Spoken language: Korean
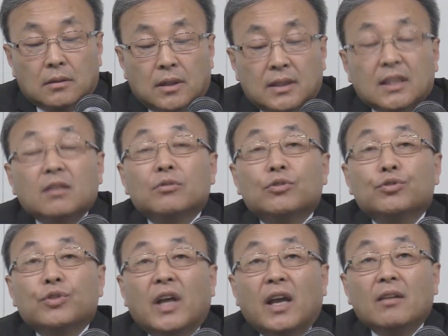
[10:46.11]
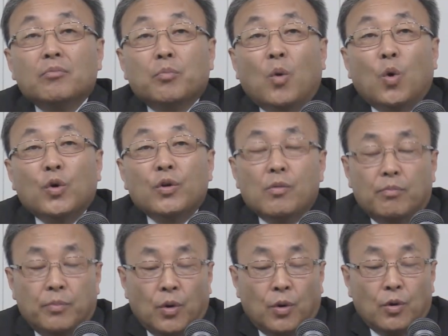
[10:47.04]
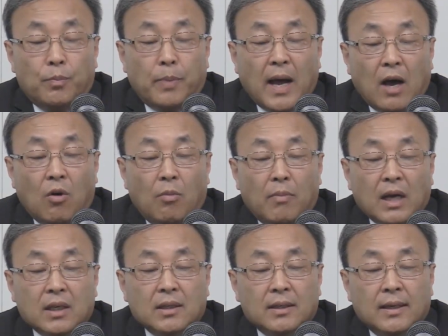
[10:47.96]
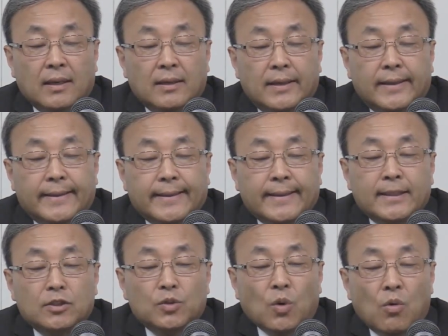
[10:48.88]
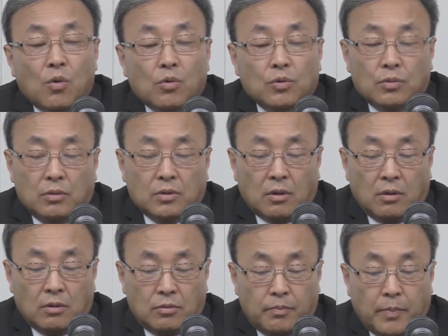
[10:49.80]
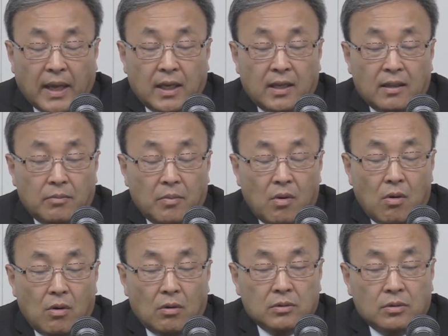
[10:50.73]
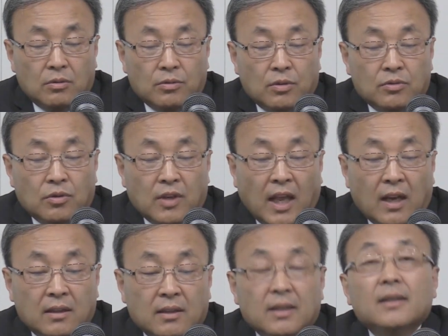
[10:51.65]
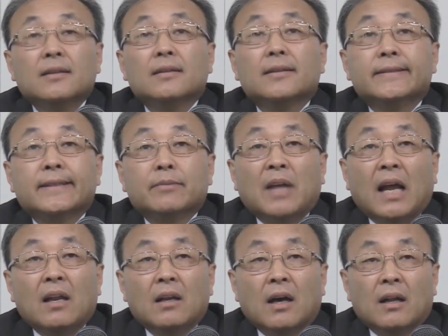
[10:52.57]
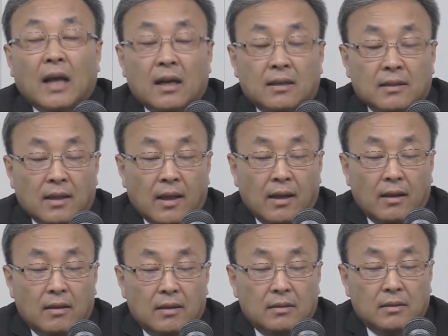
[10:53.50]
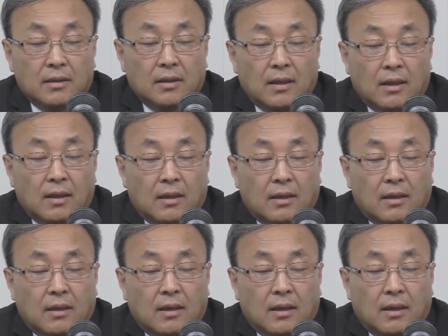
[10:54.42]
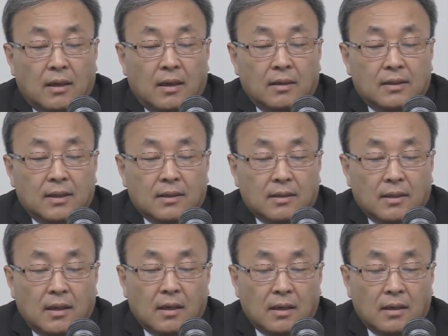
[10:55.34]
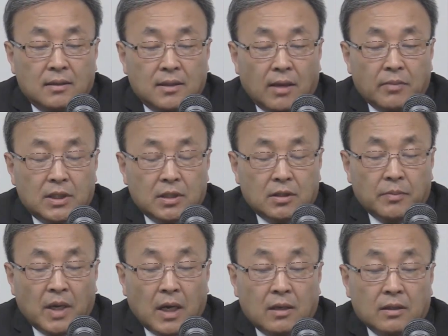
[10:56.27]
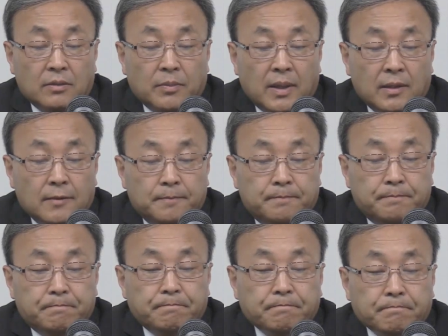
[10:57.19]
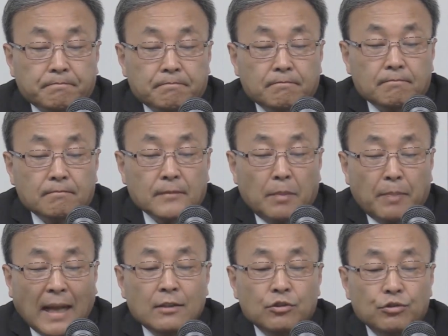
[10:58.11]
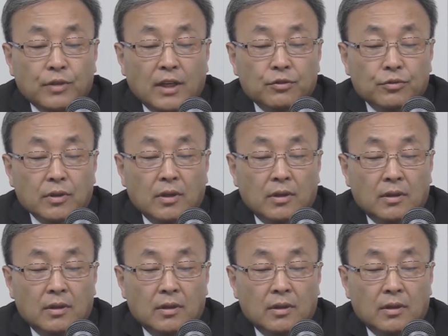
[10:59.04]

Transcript: 그 지금 유대인 모를, 묘를 파고 막 인종 저거 백인 뭐어쩌저쩌 걔네들이 지금 난리가 나는 게 엔티세미티즘이라 그러지만 반유대주의.